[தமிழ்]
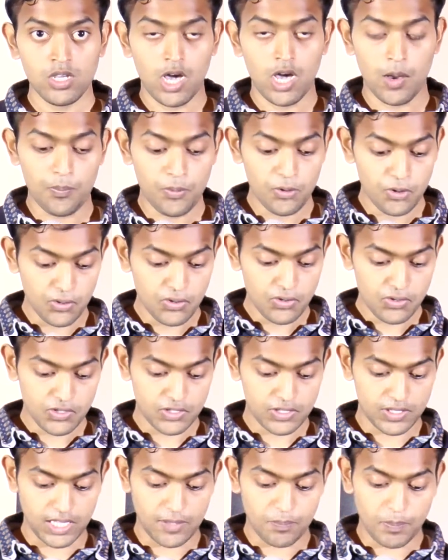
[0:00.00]
அப்போது
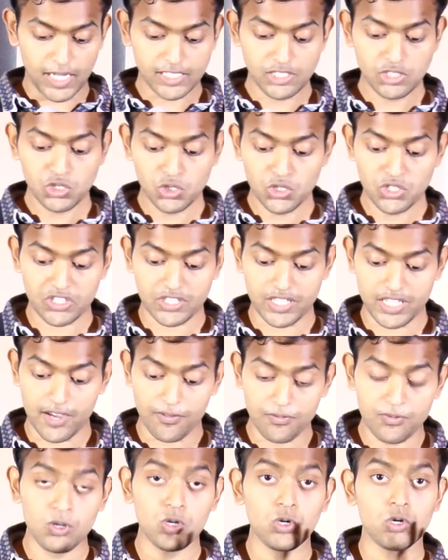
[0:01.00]
இந்த பஞ்சன்றது
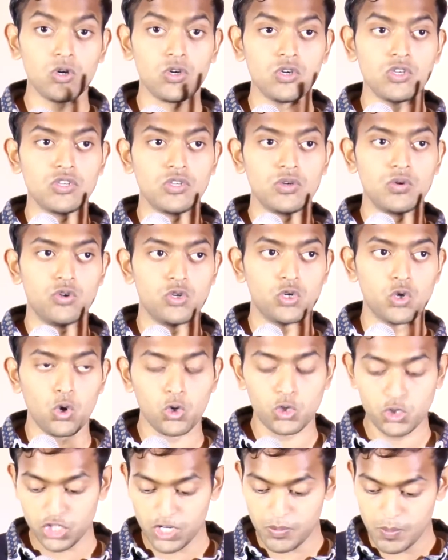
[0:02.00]
எவ்வளோ ஒரு
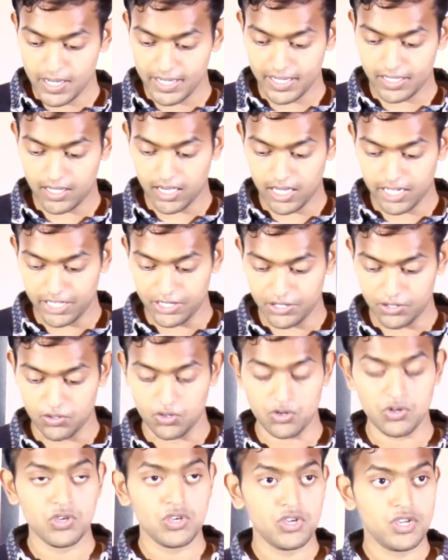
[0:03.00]
கொடூரமான காரியம்
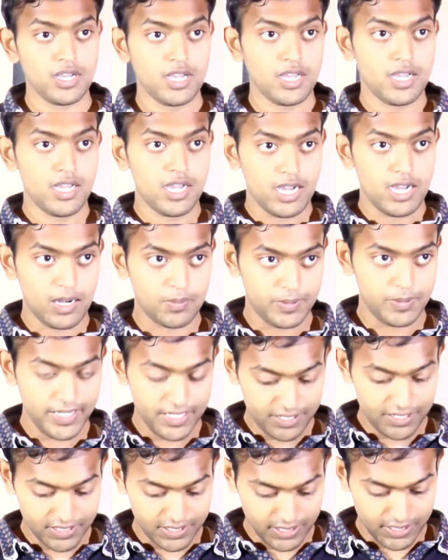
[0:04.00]

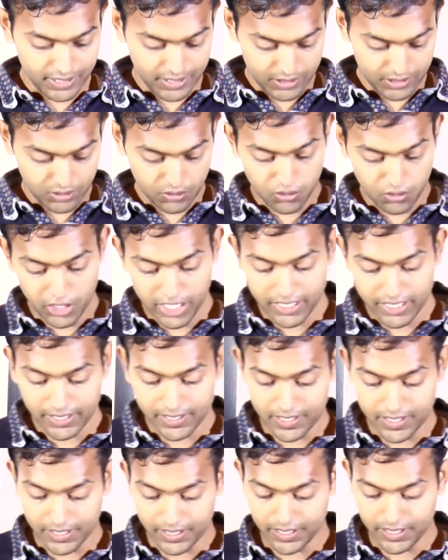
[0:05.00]
அப்படின்றத
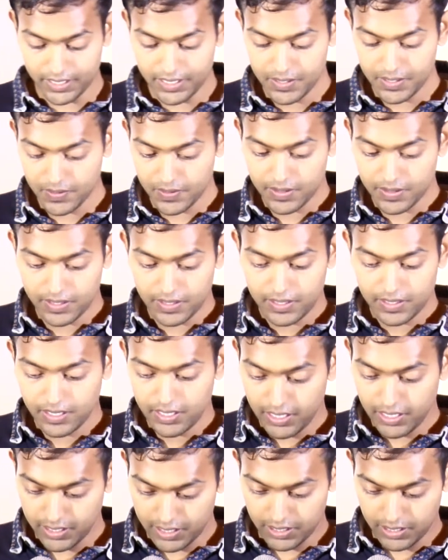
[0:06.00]
குறிக்கிறதற்கு
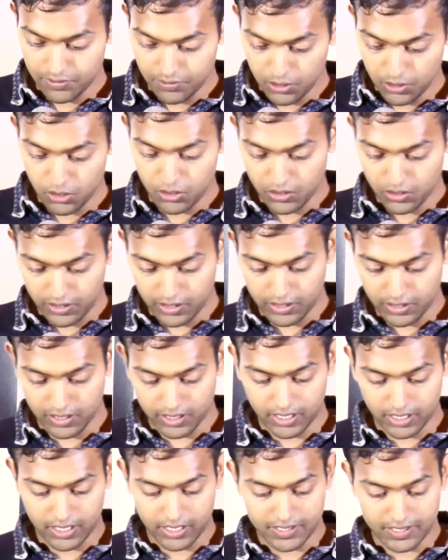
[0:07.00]
இது இவ்வளோ
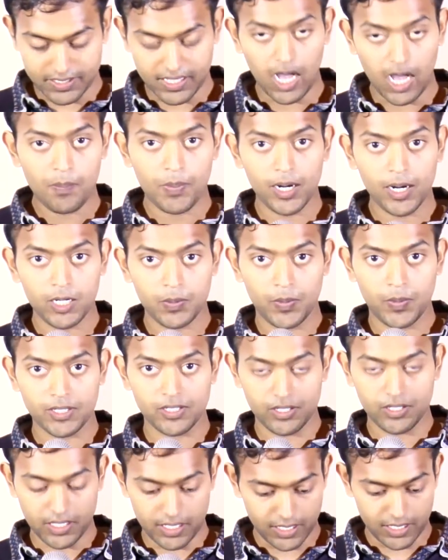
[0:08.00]
இந்த சாப்பாடு
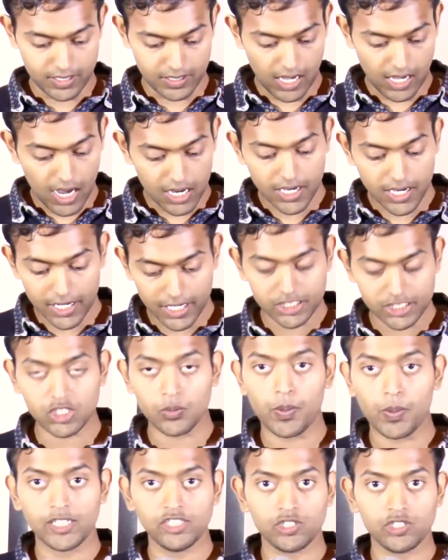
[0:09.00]
பஞ் இந்த ஆகாரத்து
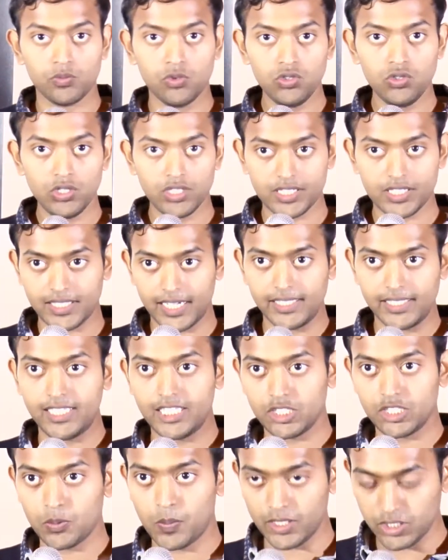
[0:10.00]
பஞ்சமும் இந்த
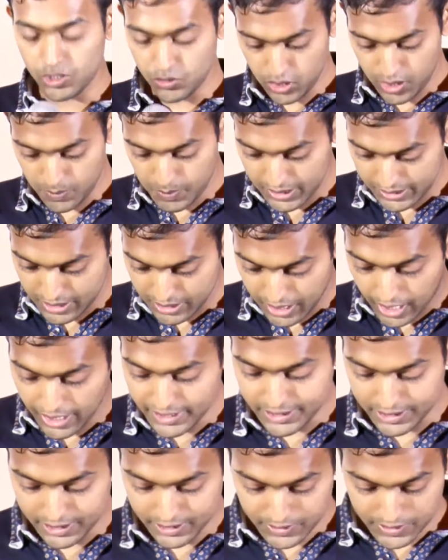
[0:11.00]
தண்ணீர் பஞ்சமும் நம்மளுக்கு
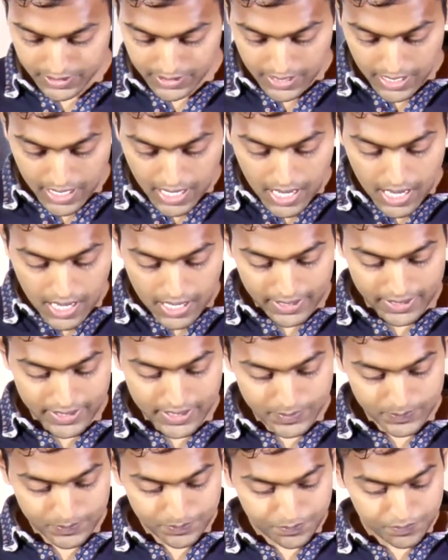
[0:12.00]
காட்டுது ஆனால்